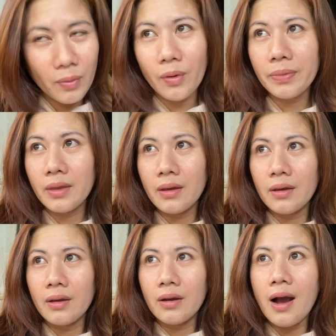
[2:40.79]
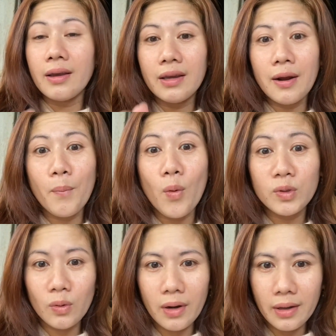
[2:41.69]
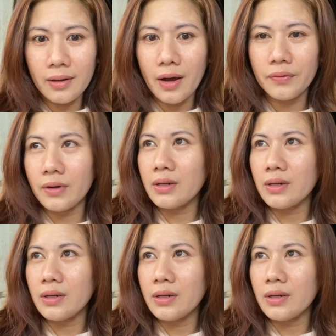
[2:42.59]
mo, ang hirap pong suklayin after.